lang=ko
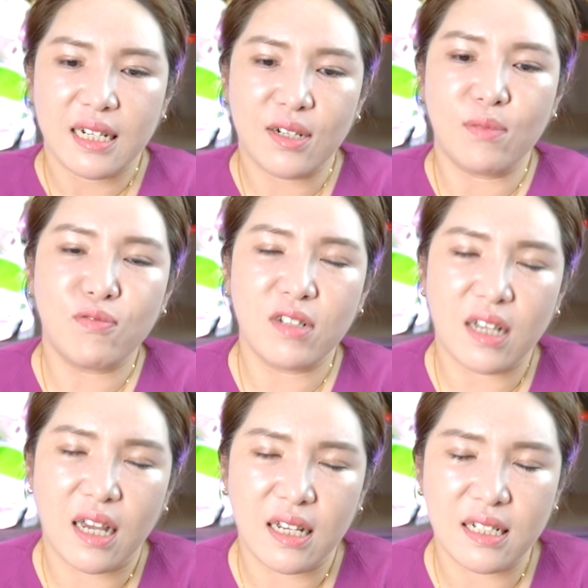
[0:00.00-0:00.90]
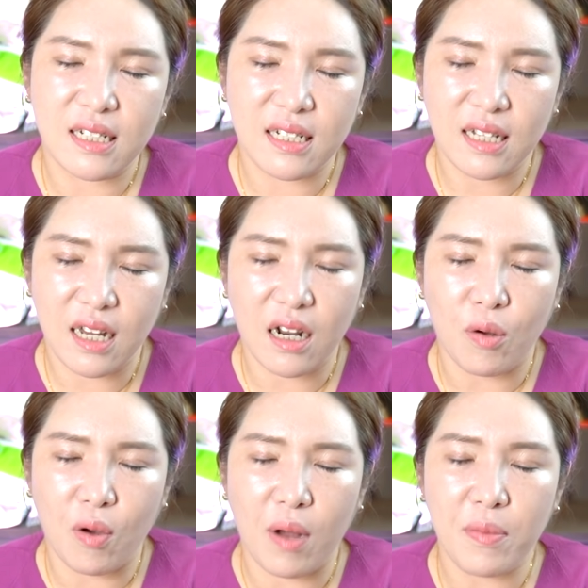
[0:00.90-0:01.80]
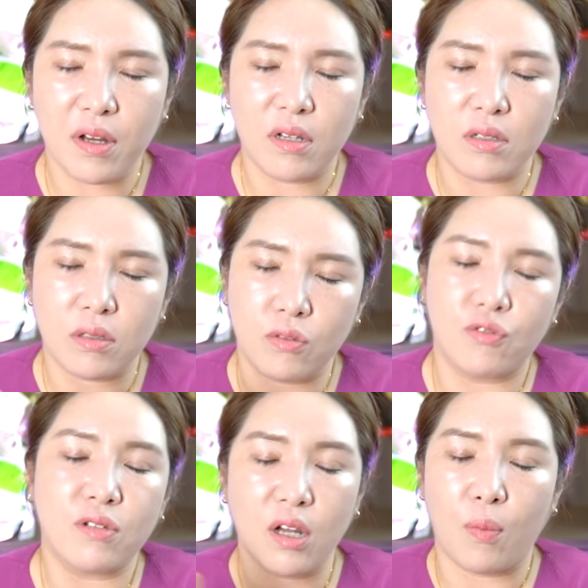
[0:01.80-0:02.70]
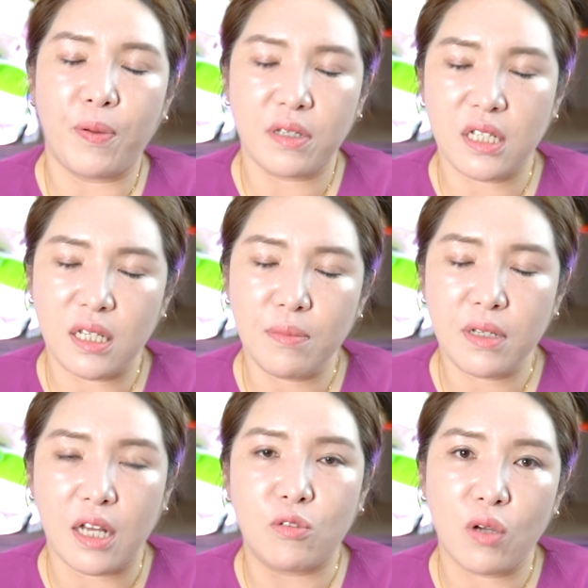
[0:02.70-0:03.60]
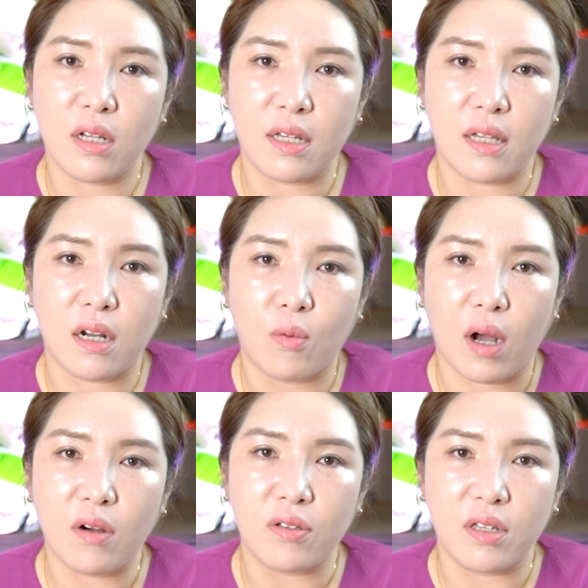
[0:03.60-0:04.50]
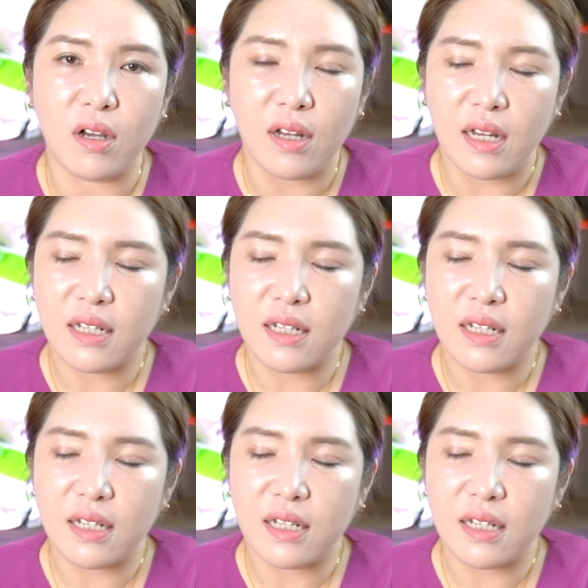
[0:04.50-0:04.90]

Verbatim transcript: 그런 분이 계시다라고 하면 누군가 옆에서 힘이 돼줘야 된다라고 하거든요.